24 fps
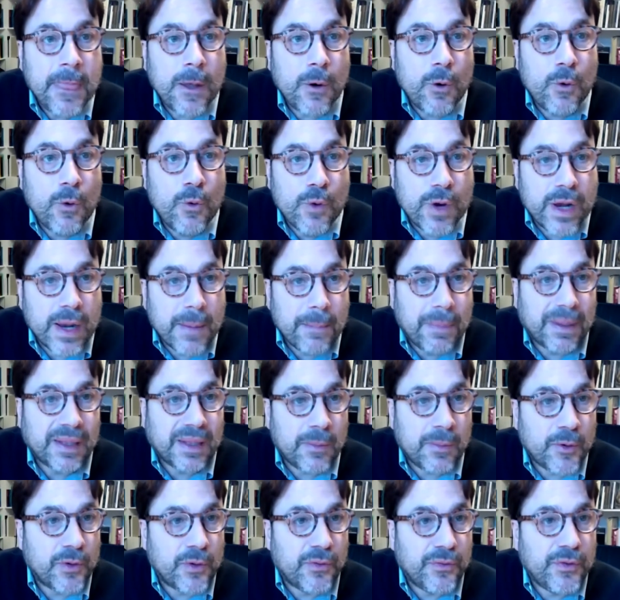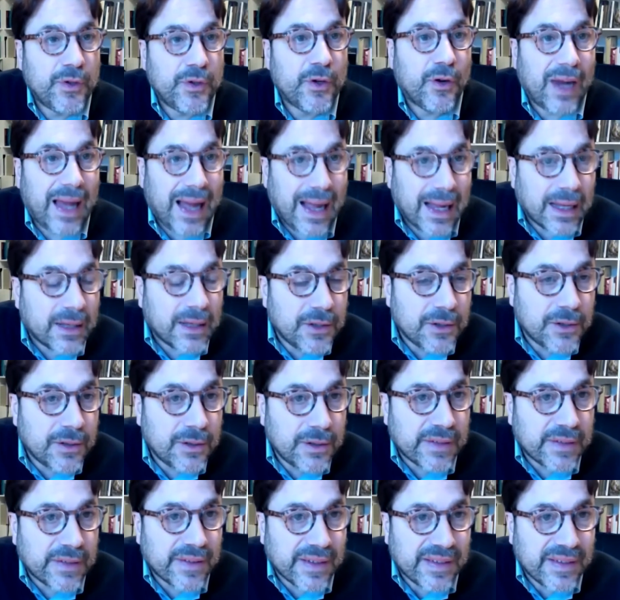Un patrimonio violato,
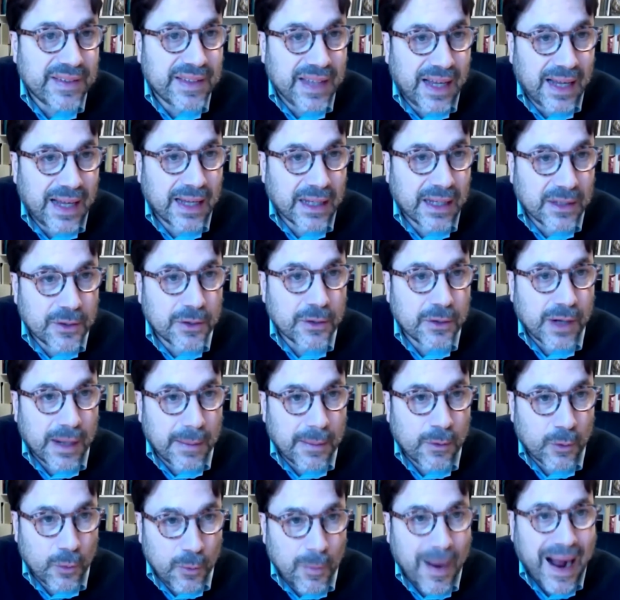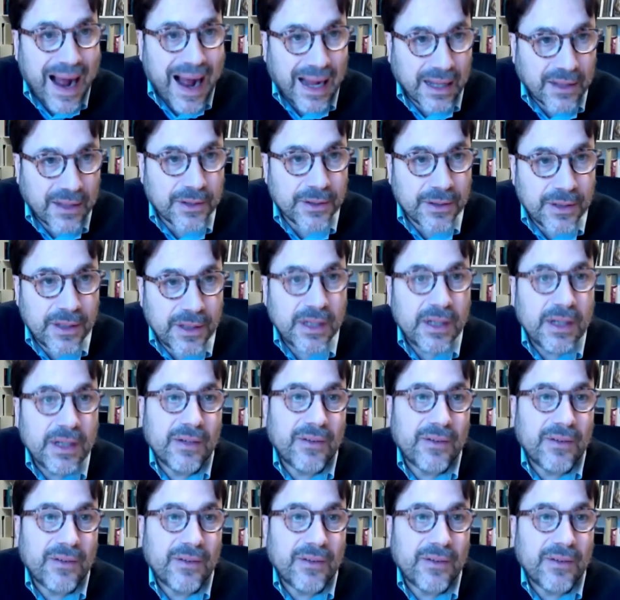devastato, rubato,